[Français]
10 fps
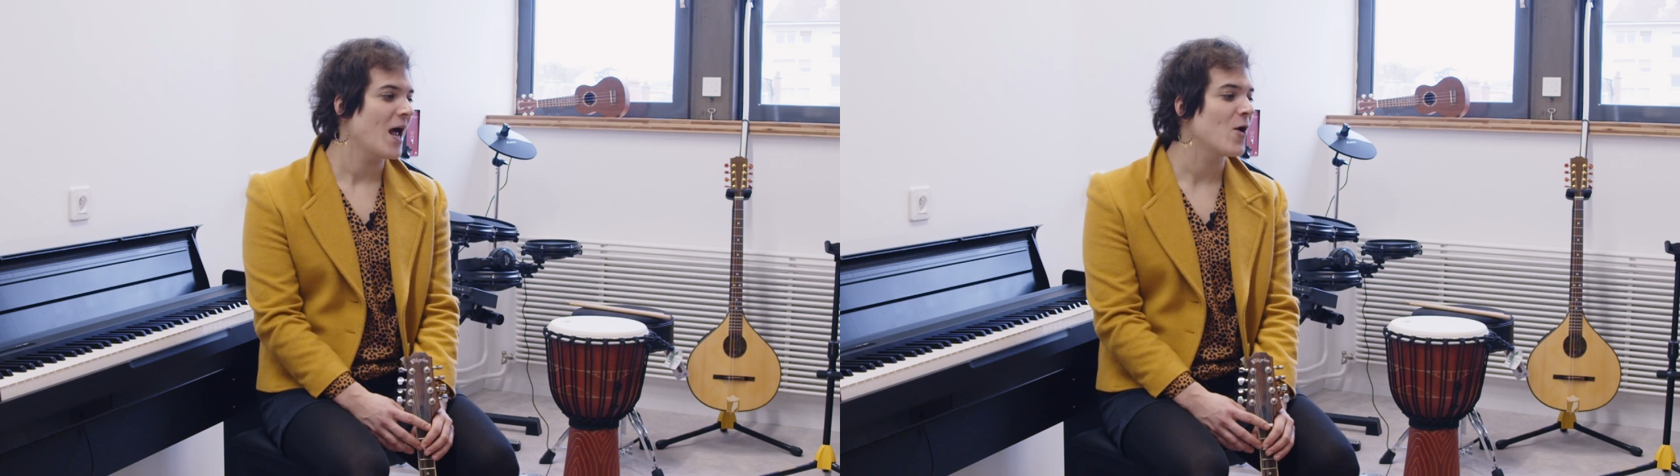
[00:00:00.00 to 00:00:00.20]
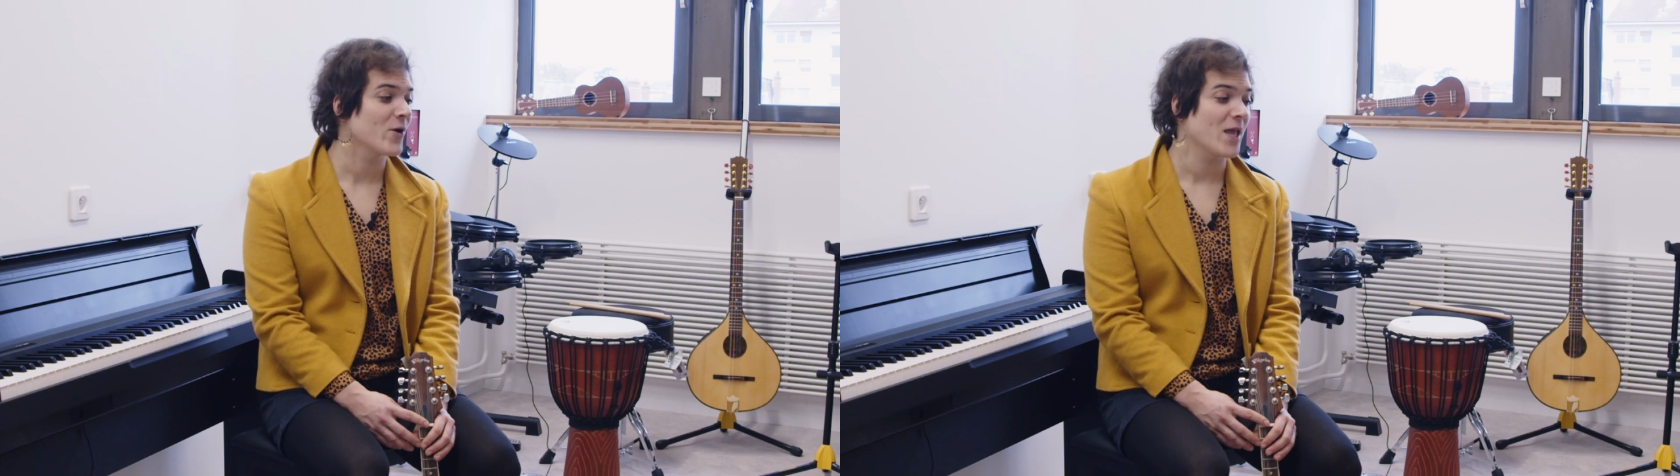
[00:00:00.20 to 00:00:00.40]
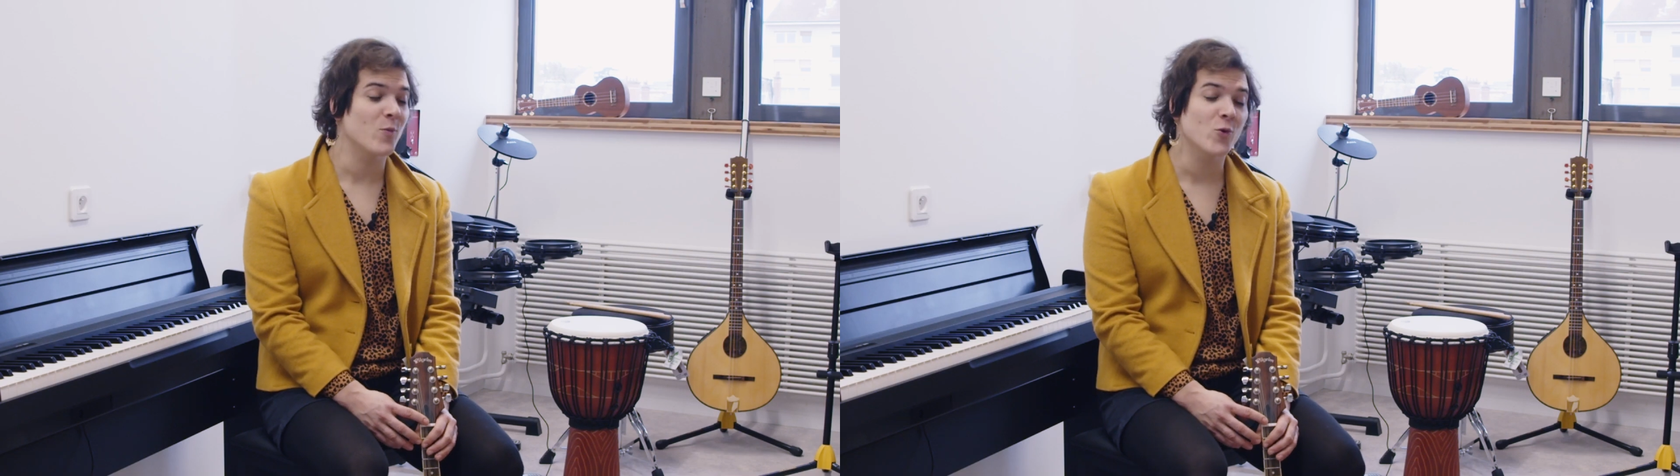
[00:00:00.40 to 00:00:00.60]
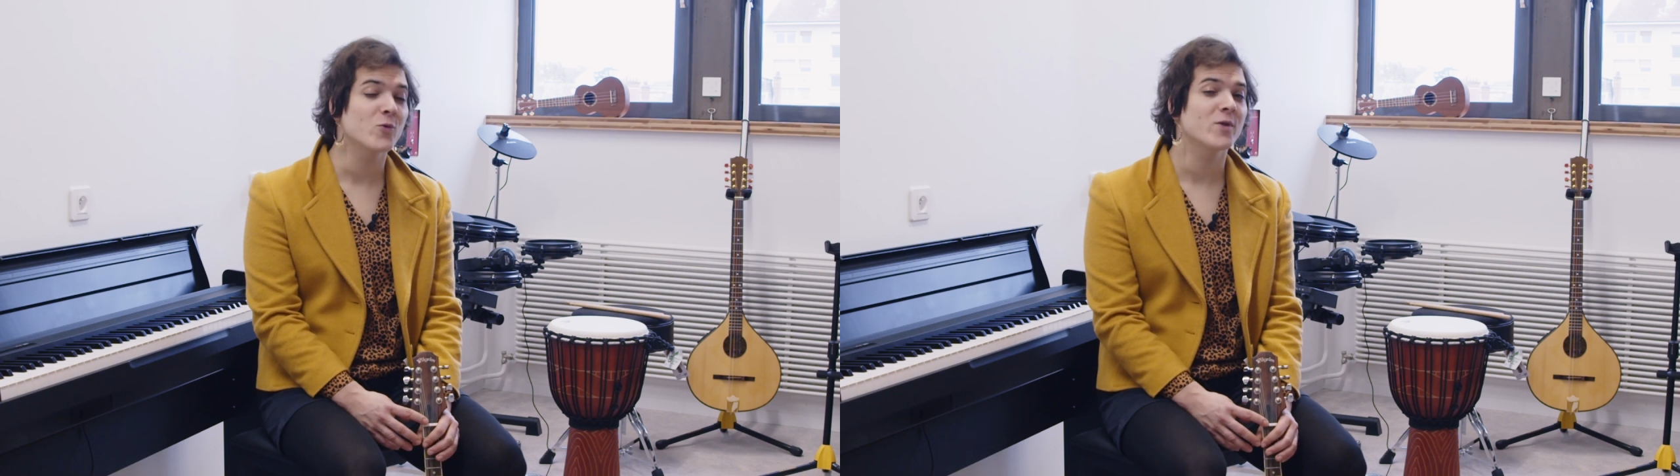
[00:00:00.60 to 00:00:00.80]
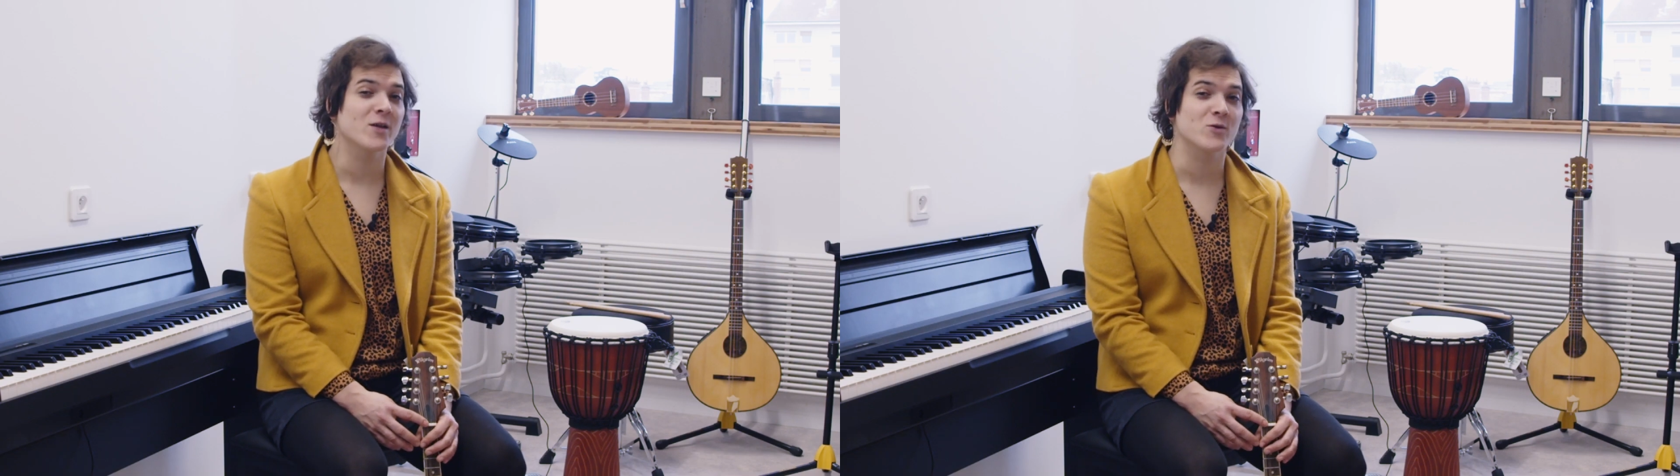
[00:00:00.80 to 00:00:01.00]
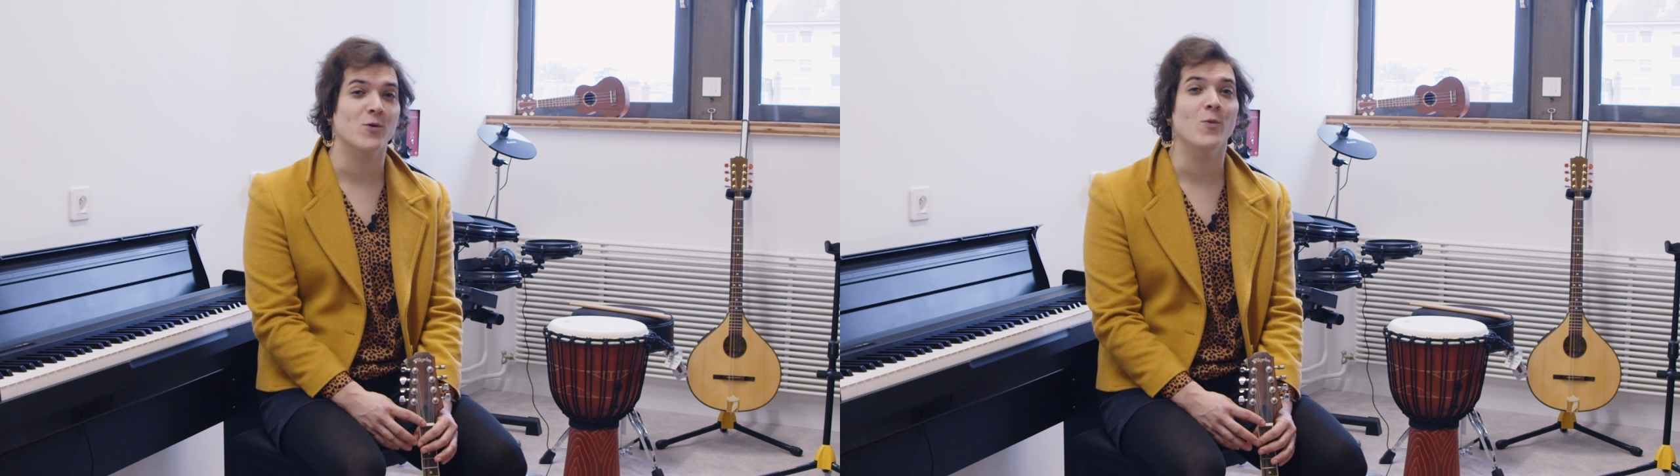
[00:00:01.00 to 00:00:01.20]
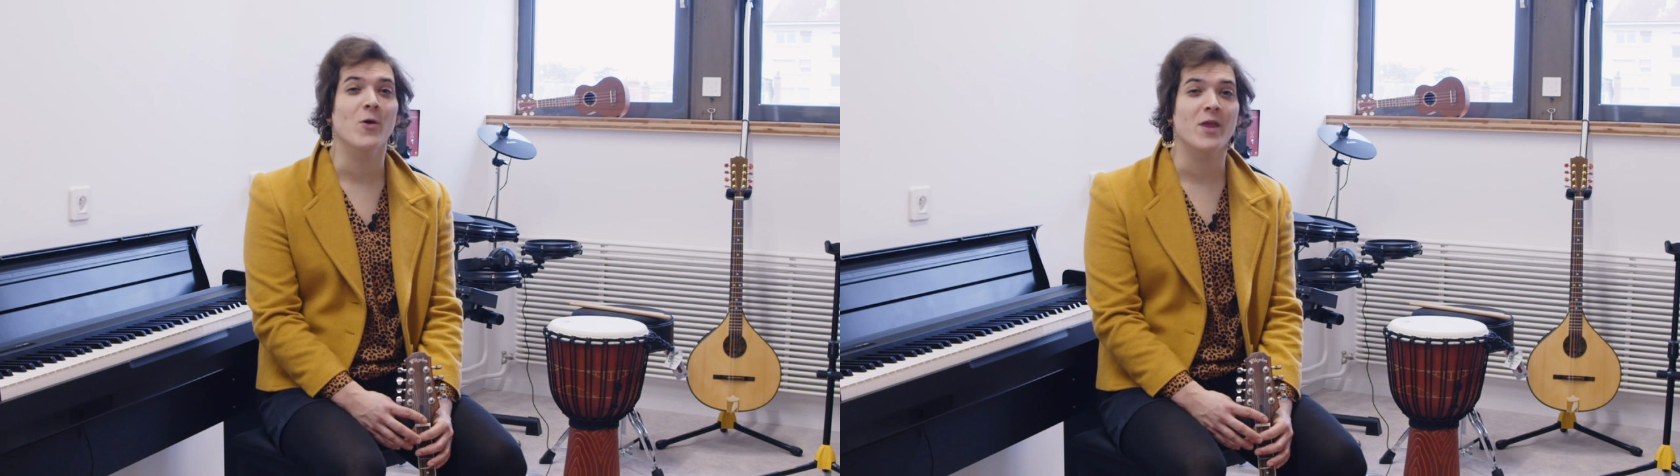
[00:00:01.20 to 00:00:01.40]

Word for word: Alors il y a beaucoup d'instruments,